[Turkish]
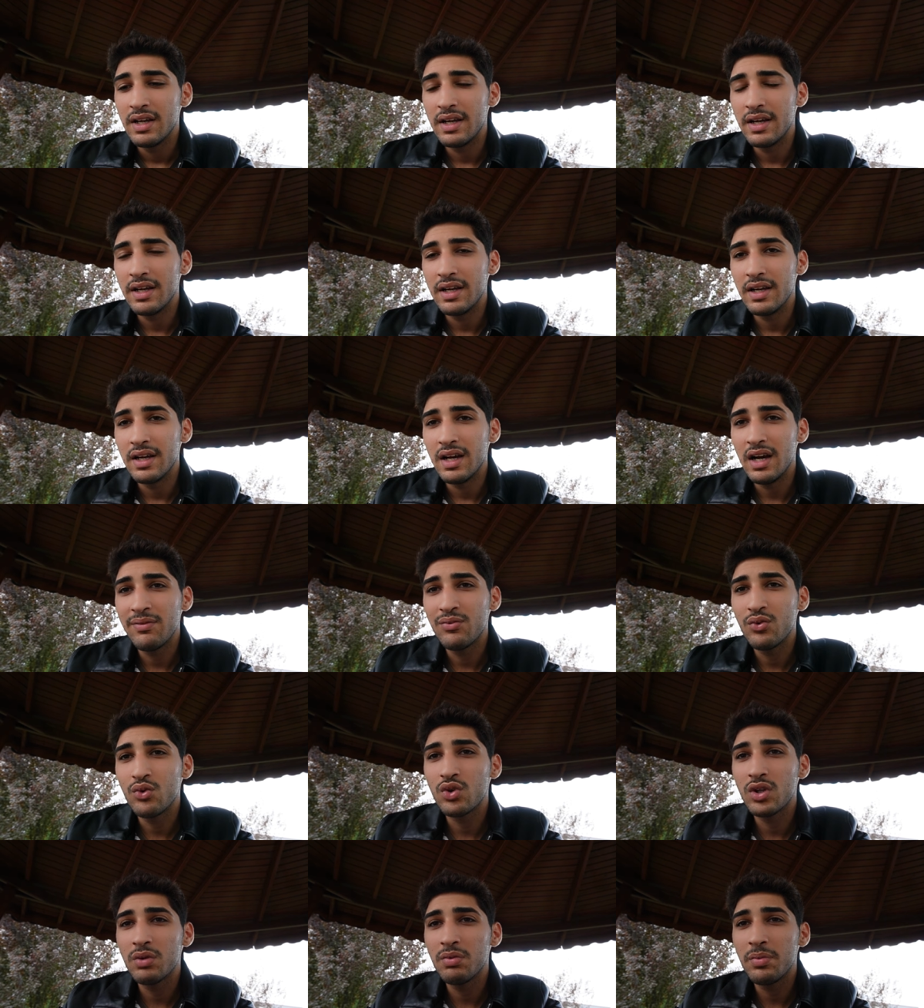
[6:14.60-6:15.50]
E,
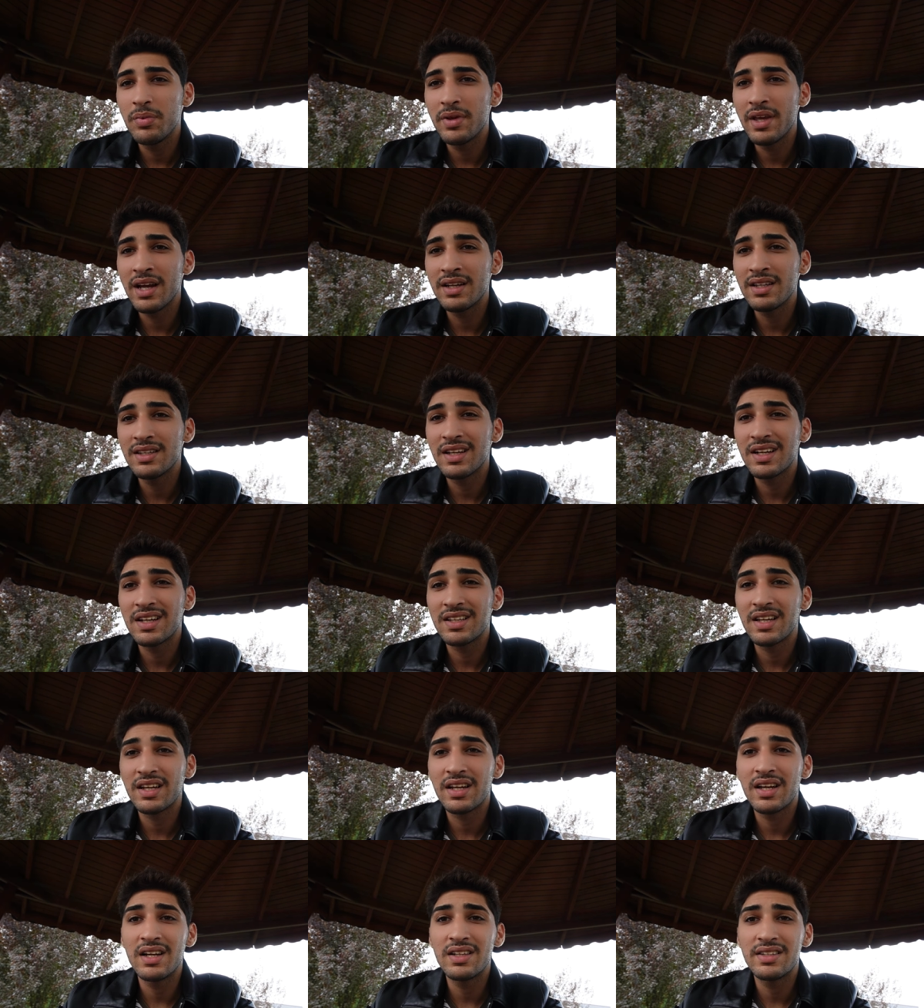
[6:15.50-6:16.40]
Afyon gibi bir yerde ne
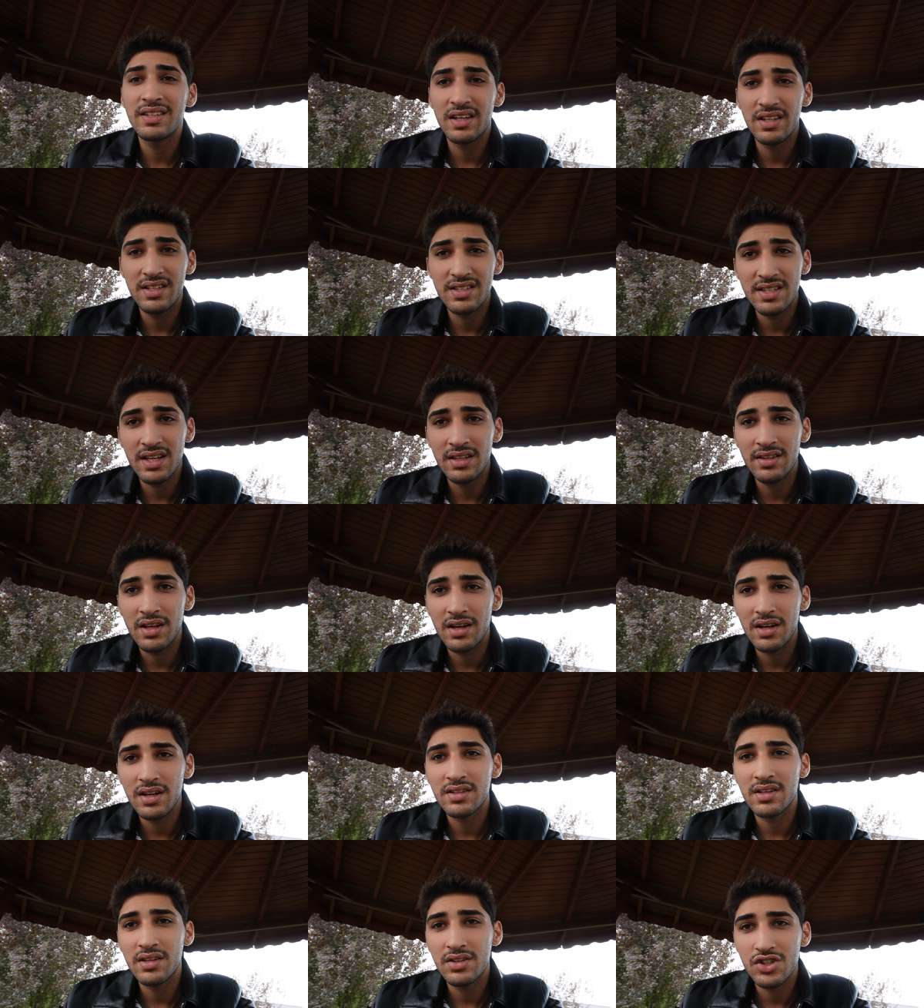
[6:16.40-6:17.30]
kadar kaliteli
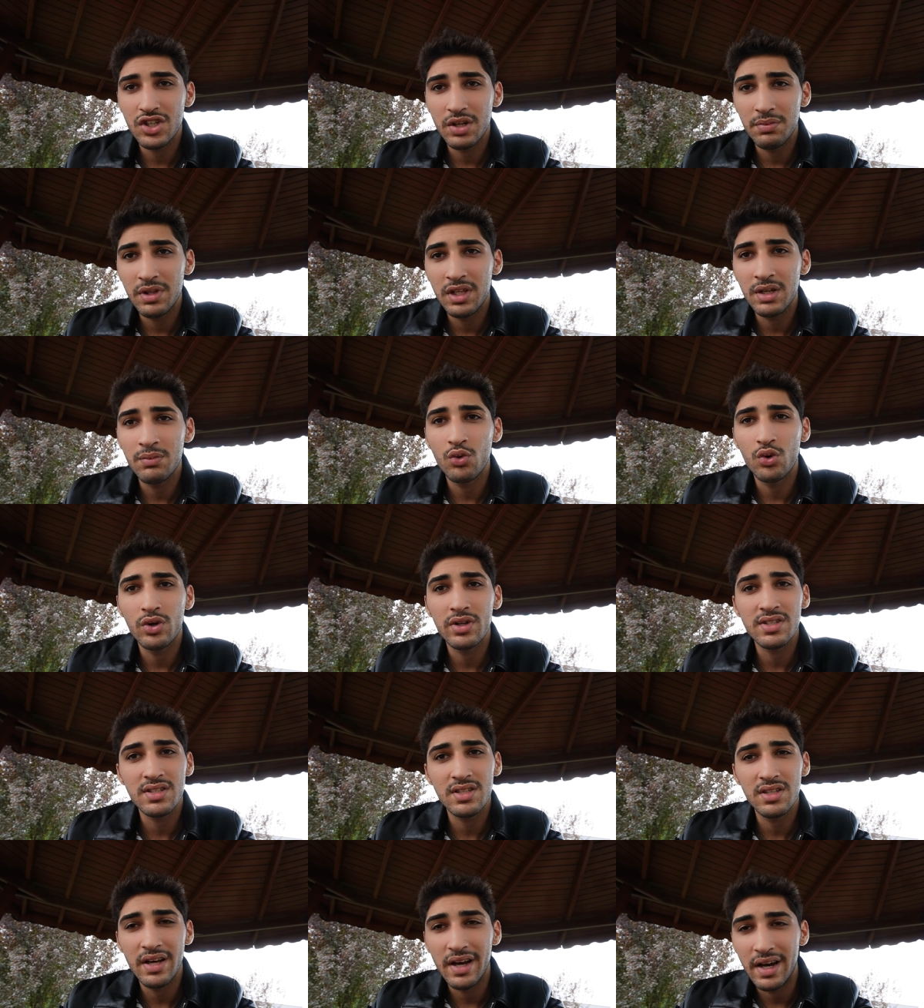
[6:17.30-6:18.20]
insanlarla tanışabilirim
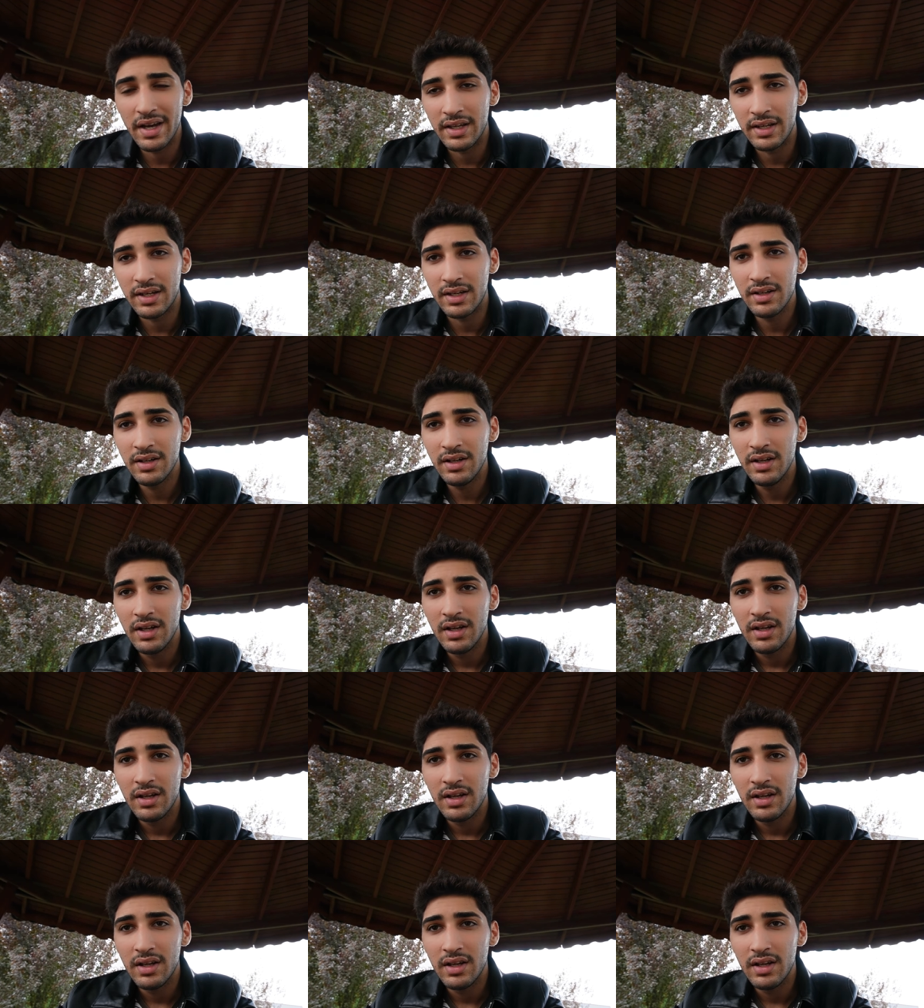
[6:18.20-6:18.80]
orası da ayrı.